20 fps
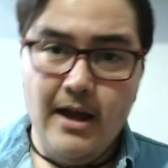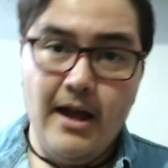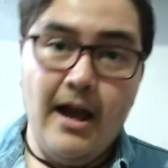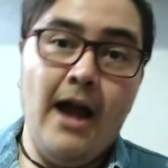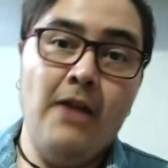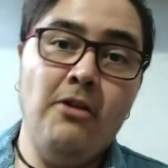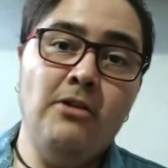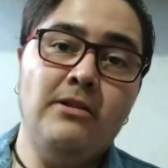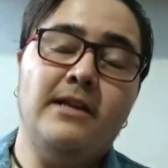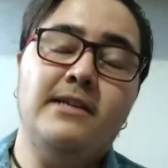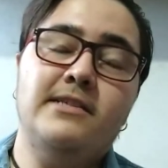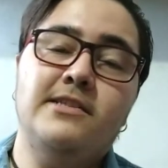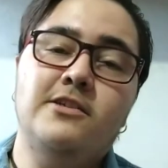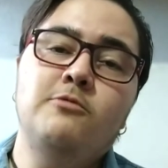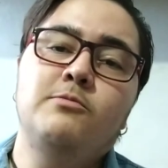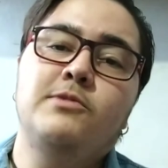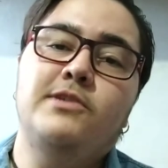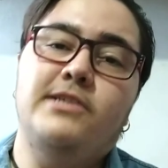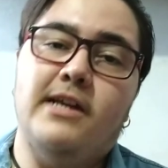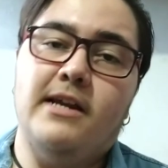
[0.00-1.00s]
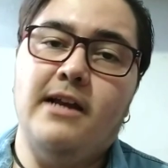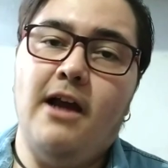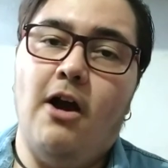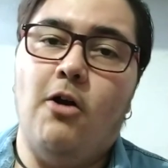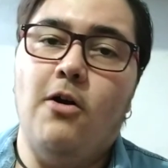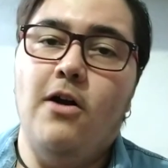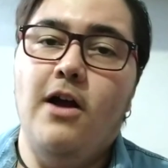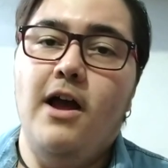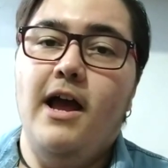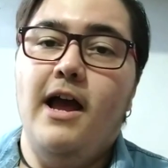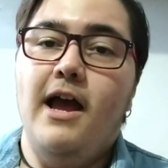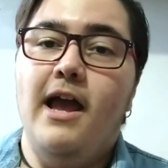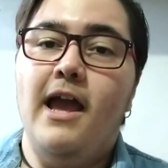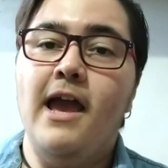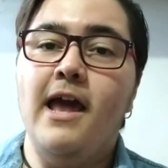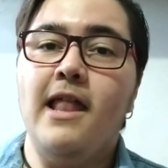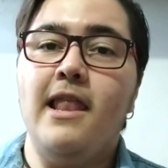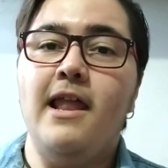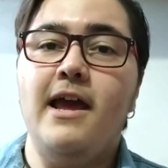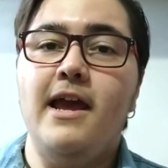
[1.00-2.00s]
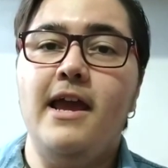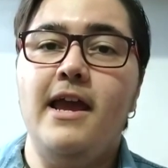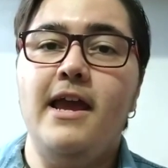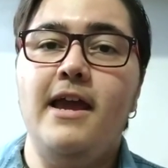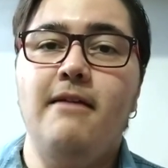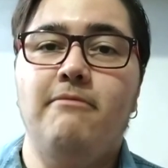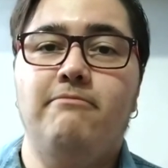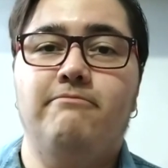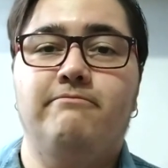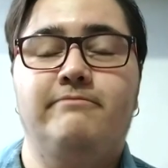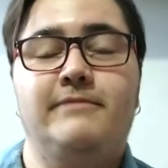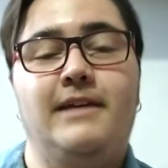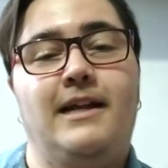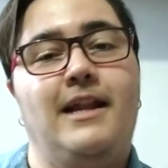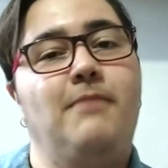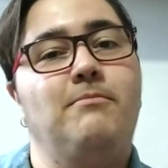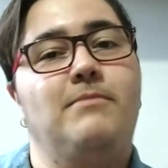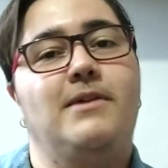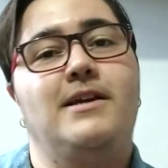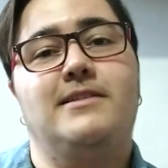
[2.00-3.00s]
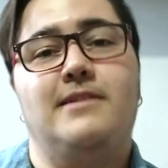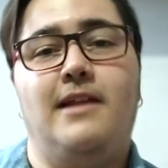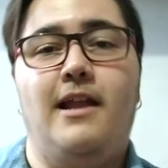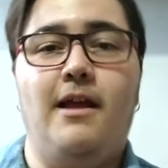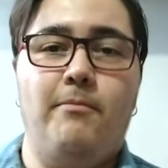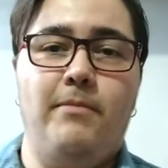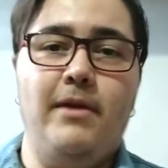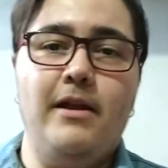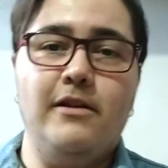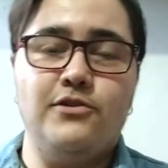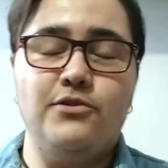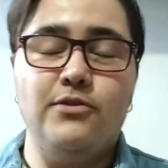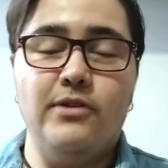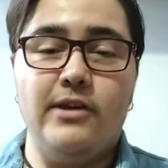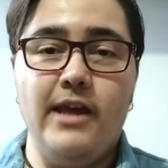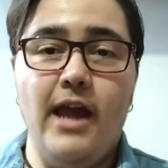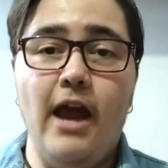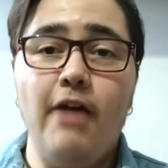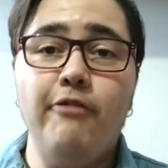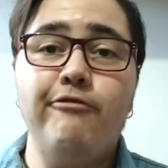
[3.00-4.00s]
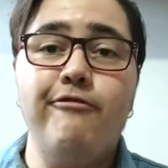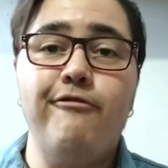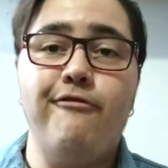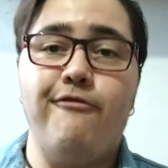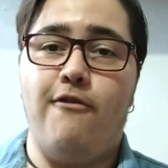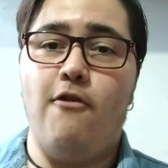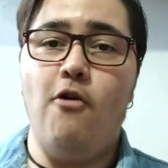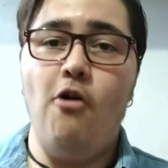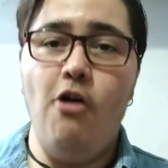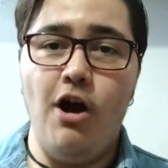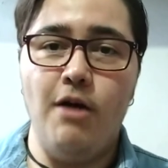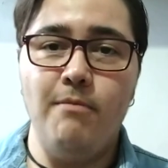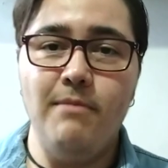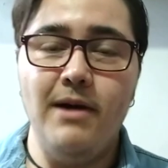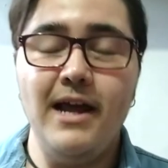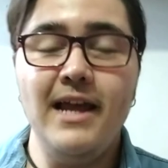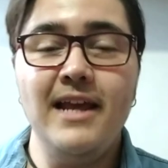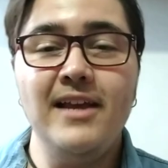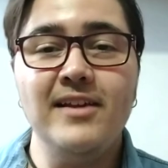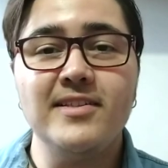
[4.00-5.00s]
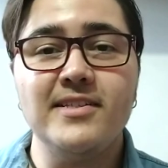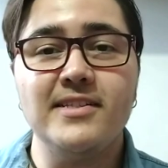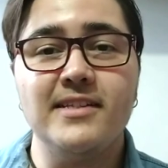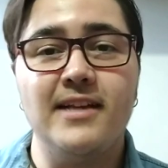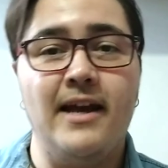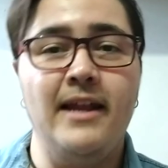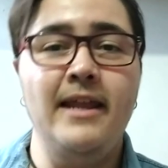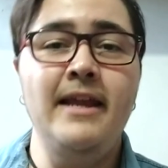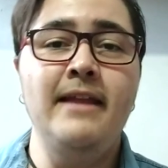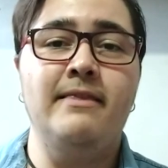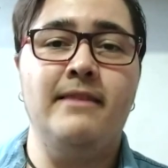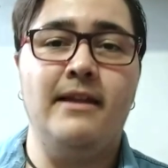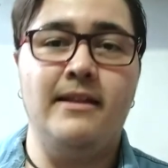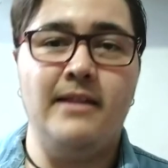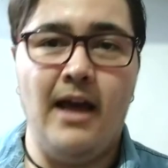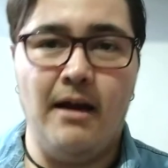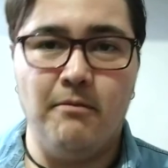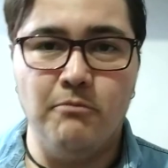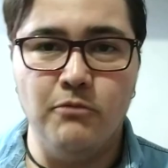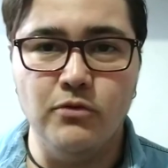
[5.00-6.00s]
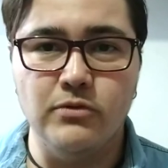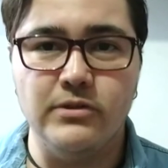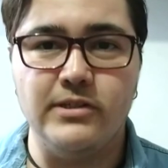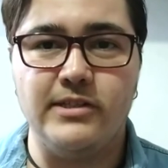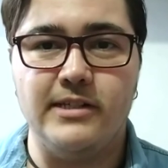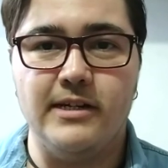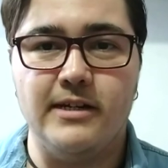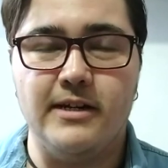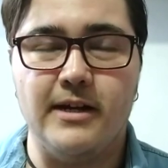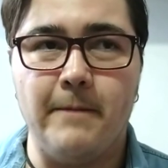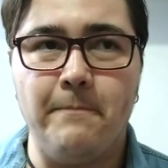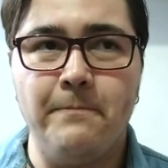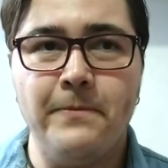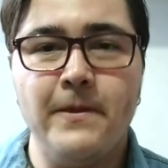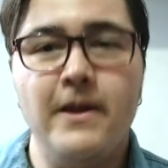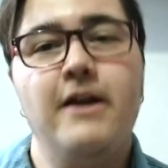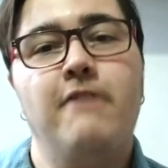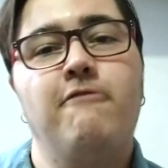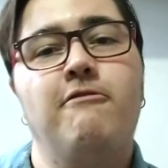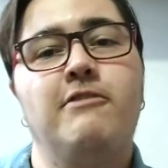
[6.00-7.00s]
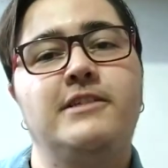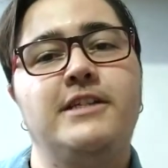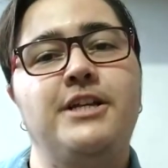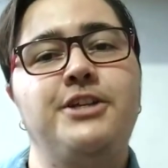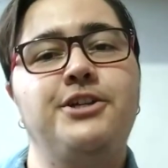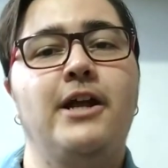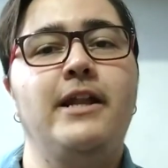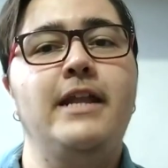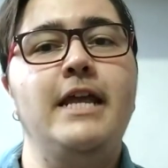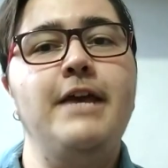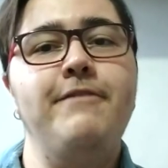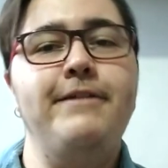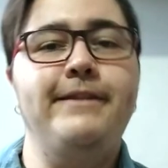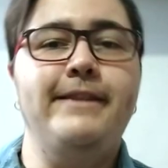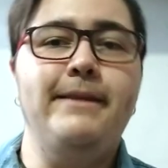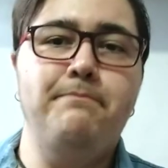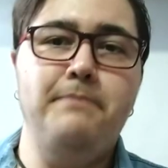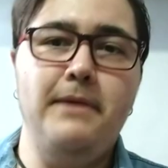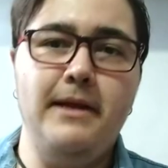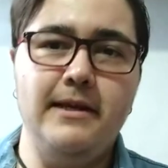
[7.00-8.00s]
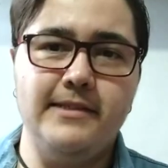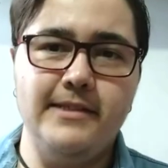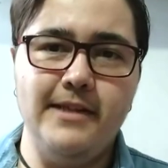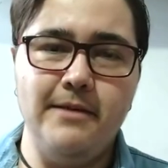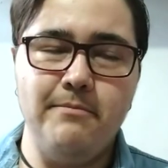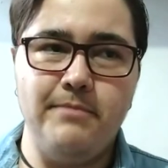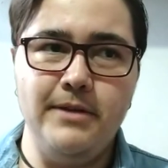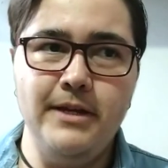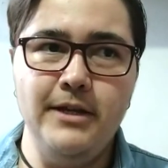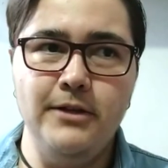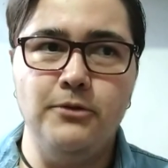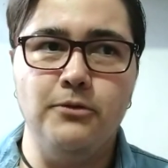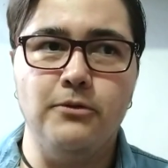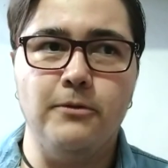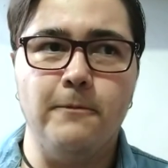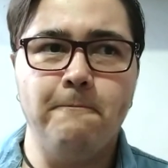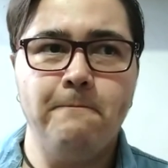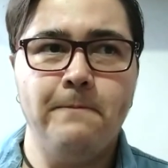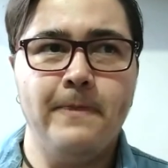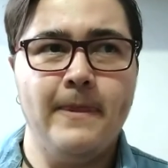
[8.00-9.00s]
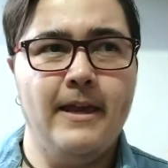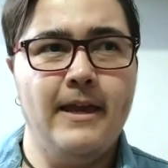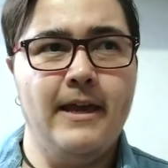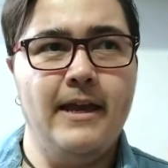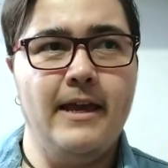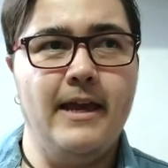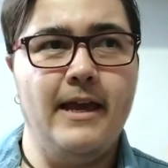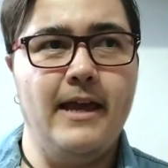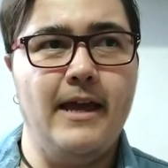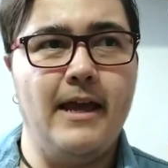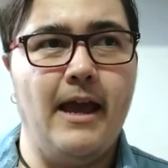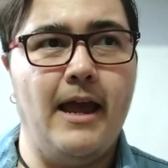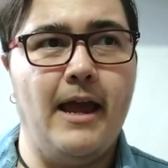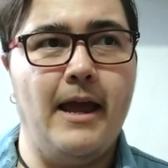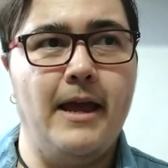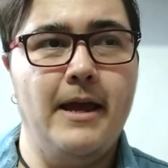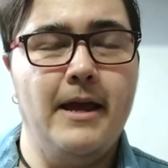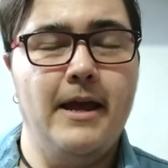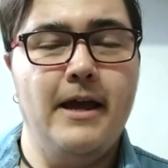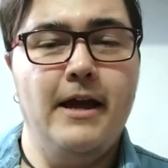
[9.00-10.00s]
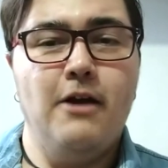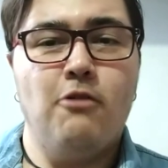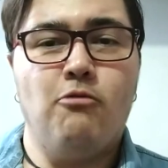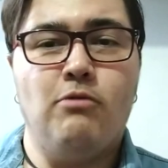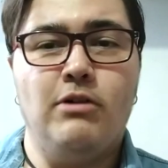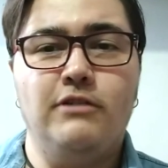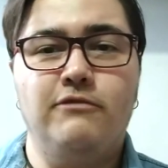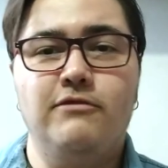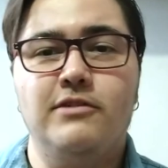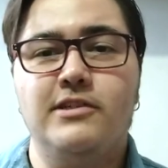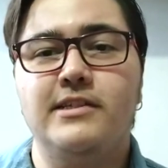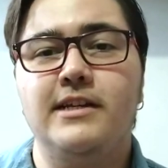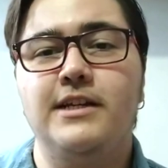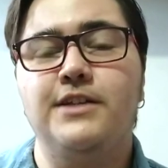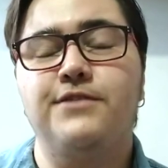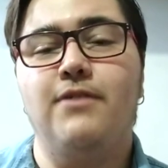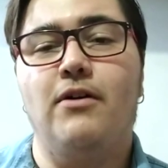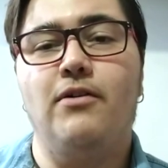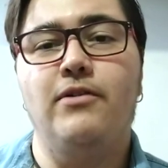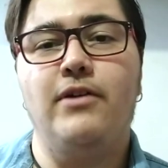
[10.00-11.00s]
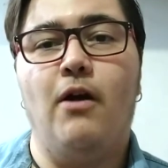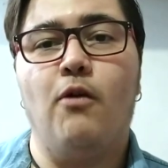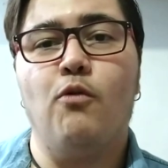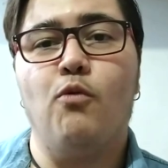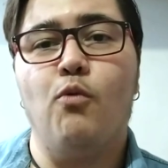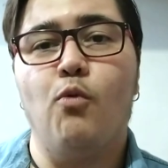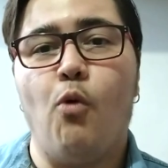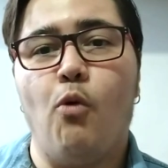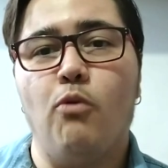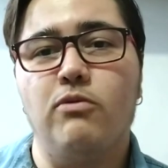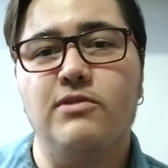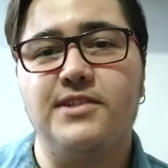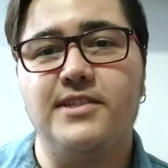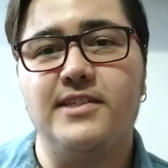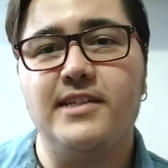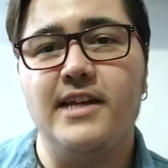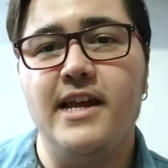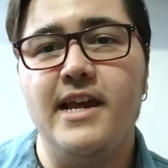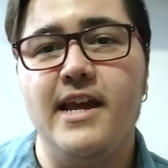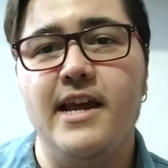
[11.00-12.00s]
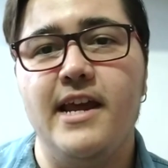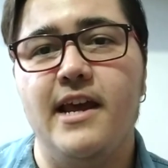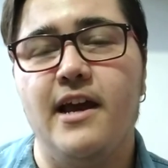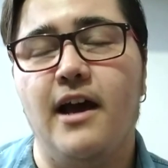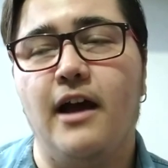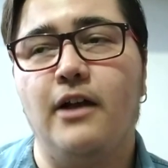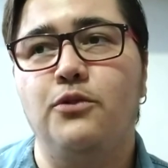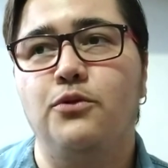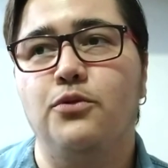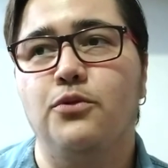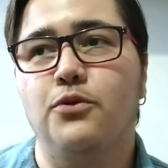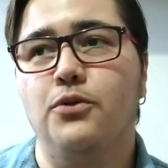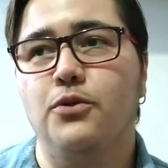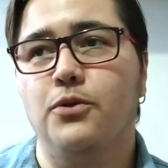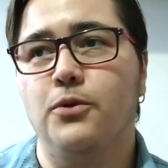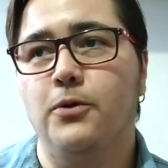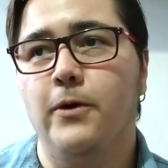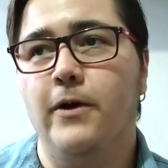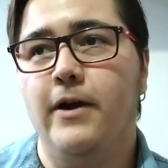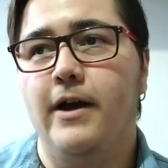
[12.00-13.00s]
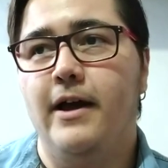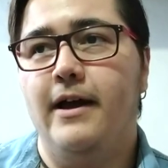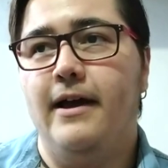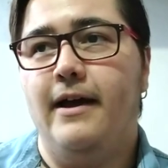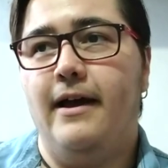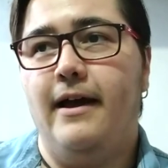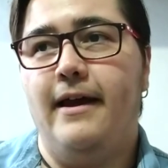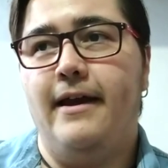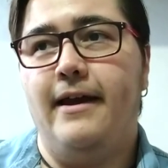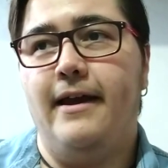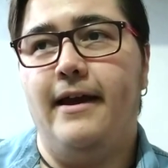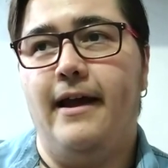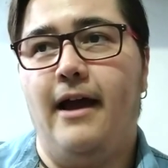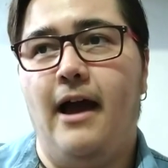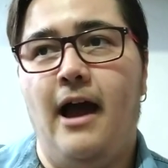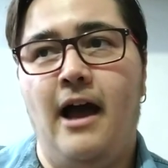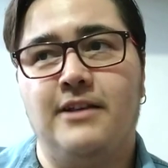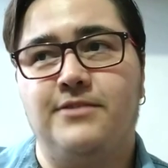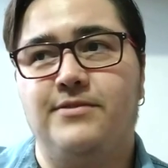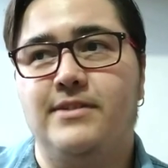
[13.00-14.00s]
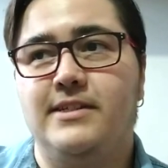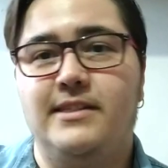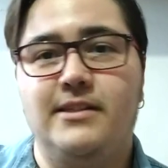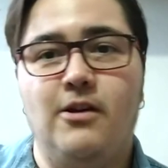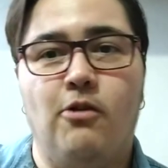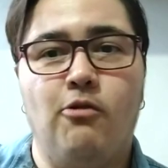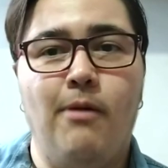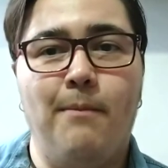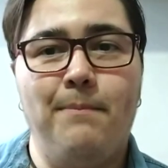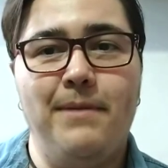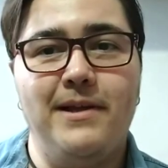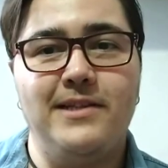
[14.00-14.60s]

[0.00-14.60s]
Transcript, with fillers: A notação musical, ela é nada mais nada menos do que a forma escrita da música. Vocês já devem ter percebido é, quando vocês vão em algum concerto, é, às vezes em alguma